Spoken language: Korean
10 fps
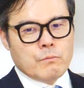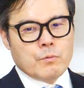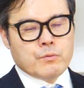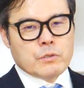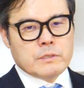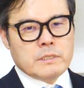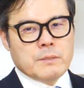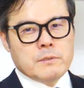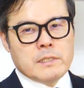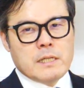뭐부
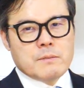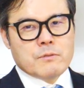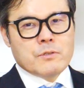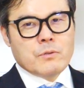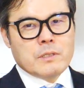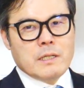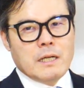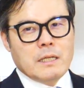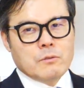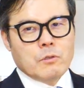집을 사야지 무슨
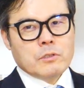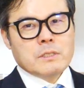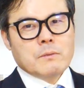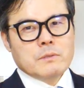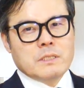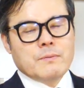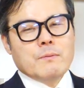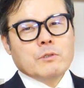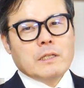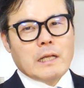소리냐 또 어떤 사람은
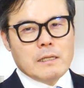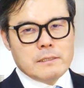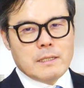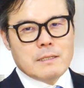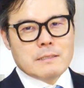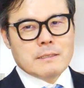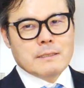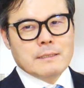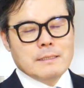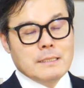집이 뭐냐 땅을 사야지
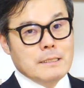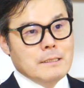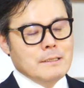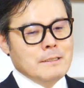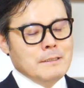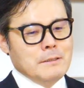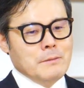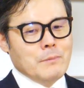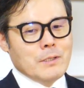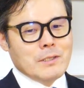
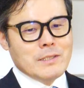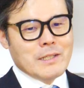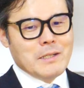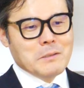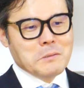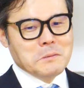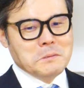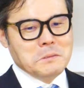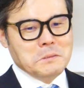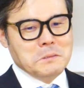어? 뭐 이런
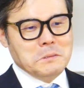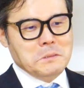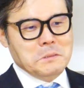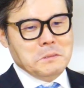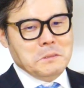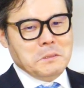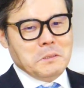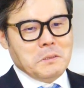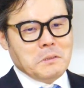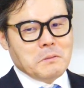얘기하고
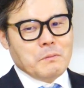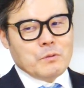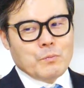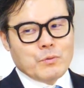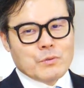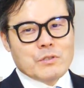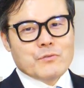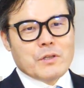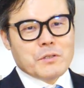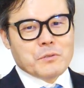또 부동산
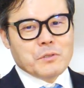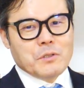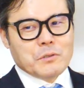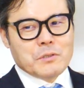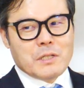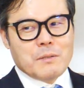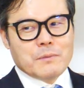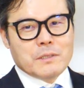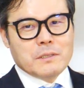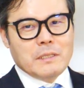중에서도 어떤
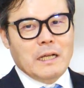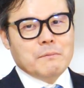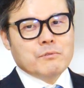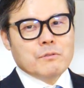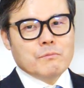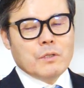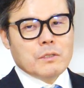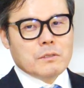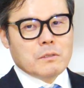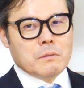사람들은 야 무슨
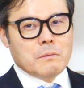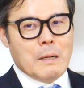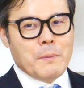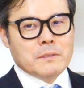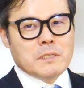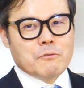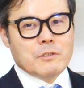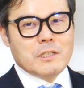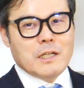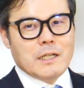뭐 아파트 사고
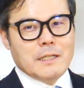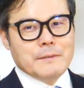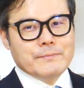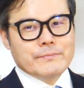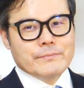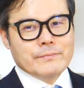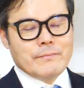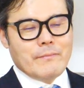있냐 응?